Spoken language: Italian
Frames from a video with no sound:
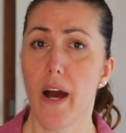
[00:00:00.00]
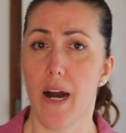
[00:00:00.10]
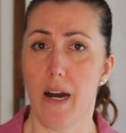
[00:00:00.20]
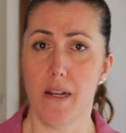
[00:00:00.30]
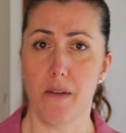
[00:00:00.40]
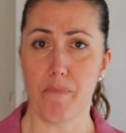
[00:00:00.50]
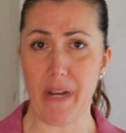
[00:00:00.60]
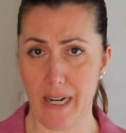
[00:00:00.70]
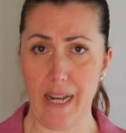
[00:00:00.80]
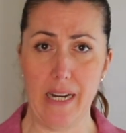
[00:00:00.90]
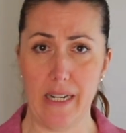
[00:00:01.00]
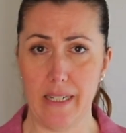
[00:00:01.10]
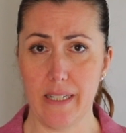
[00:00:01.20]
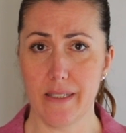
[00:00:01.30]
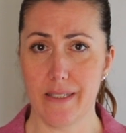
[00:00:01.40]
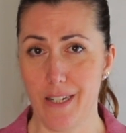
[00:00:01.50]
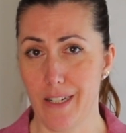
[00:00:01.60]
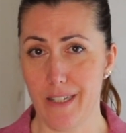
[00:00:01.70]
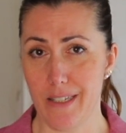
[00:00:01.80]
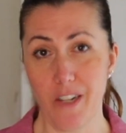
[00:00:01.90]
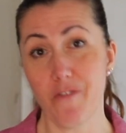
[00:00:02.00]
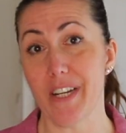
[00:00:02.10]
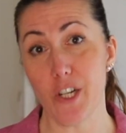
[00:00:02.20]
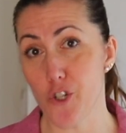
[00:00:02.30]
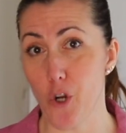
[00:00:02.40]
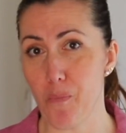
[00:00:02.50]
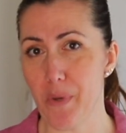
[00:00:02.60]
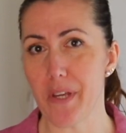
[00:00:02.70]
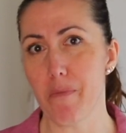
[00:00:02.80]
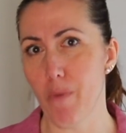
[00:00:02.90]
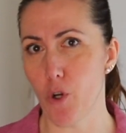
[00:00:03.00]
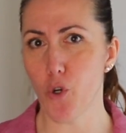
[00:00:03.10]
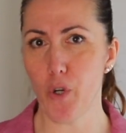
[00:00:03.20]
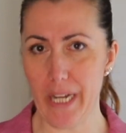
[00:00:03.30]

al parlare del, del fare shopping in modo